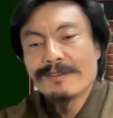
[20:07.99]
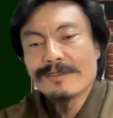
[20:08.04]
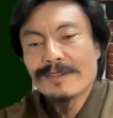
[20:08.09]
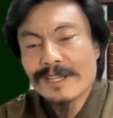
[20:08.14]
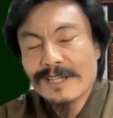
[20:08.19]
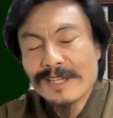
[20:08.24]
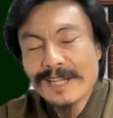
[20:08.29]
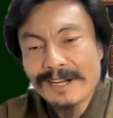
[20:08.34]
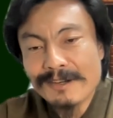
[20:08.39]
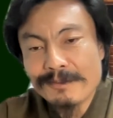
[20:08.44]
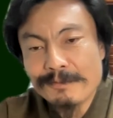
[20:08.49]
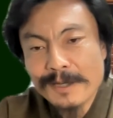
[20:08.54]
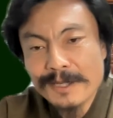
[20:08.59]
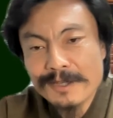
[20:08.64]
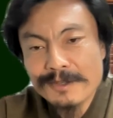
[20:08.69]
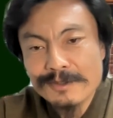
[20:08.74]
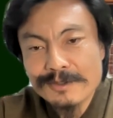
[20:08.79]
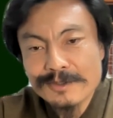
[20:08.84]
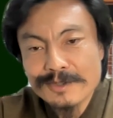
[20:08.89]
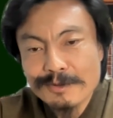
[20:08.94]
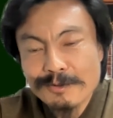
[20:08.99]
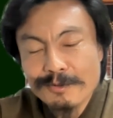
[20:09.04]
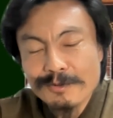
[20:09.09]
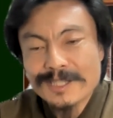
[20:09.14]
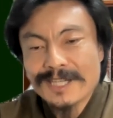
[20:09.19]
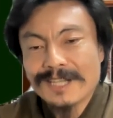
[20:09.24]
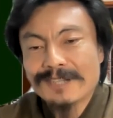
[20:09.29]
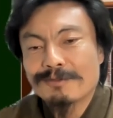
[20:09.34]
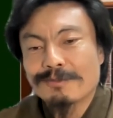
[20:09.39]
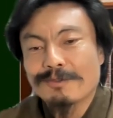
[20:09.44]
でなるべくそ
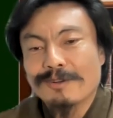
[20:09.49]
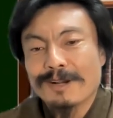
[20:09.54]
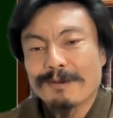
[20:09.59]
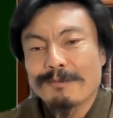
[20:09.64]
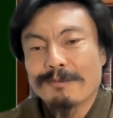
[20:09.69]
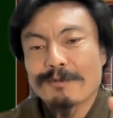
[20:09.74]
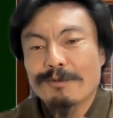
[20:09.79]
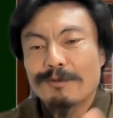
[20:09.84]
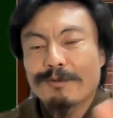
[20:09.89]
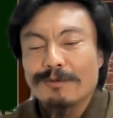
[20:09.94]
の柵とかも